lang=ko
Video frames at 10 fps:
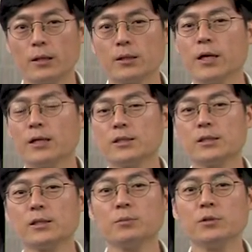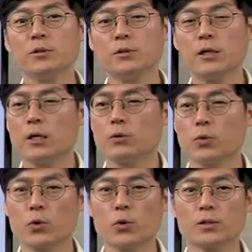근데 지금은
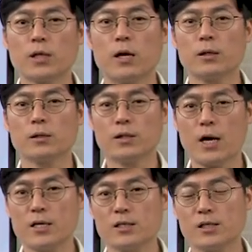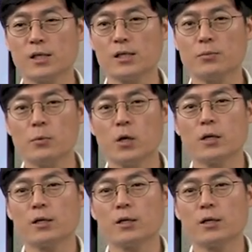동영상, 사진,